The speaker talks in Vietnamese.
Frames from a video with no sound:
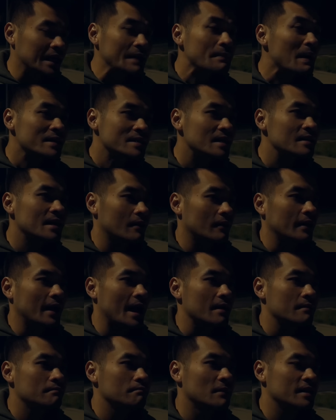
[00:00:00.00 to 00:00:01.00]
mắt xích nào
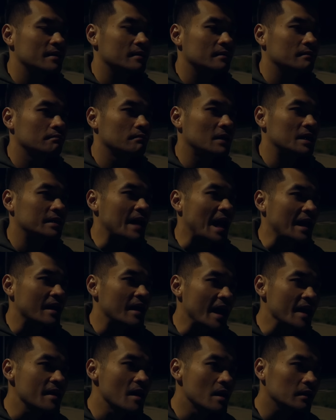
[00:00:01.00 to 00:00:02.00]
khác, mình đã
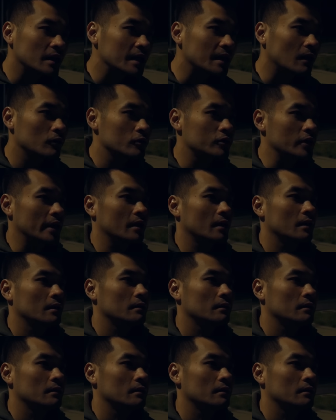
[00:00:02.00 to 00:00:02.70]
nghĩ đến cái câu chuyện